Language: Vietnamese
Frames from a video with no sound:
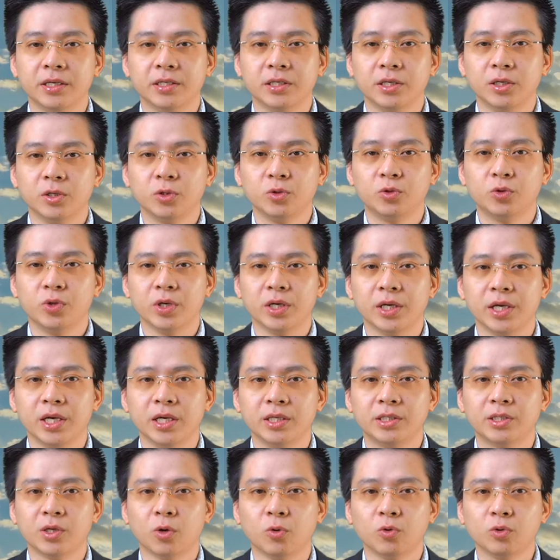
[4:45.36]
những suy nghĩ
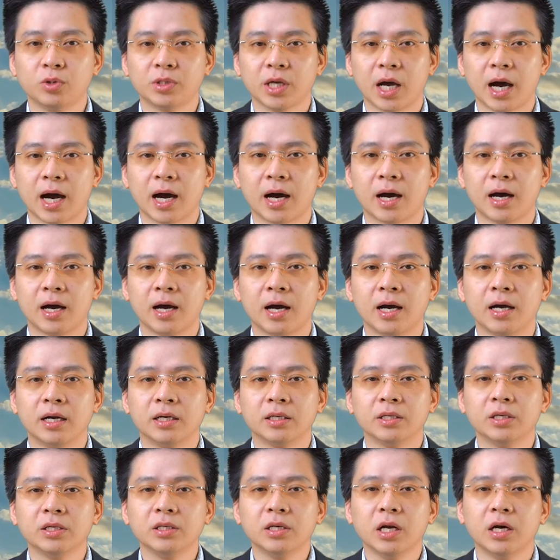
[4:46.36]
xấu xa,
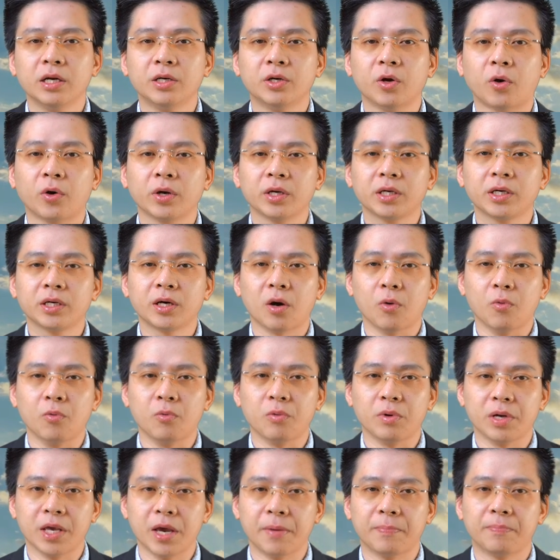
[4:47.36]
những lời nói khẩu
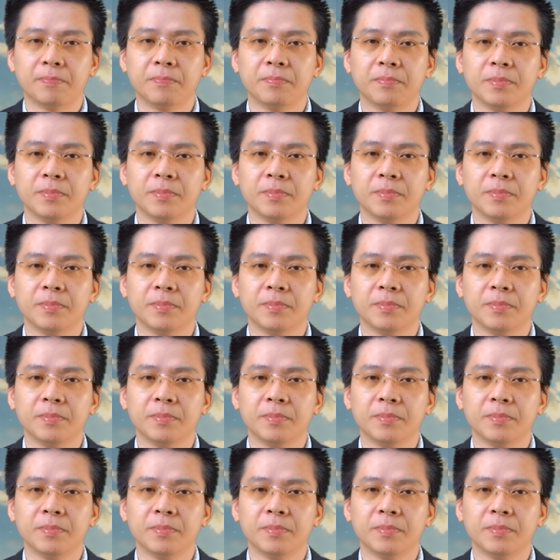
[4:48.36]
nghiệp,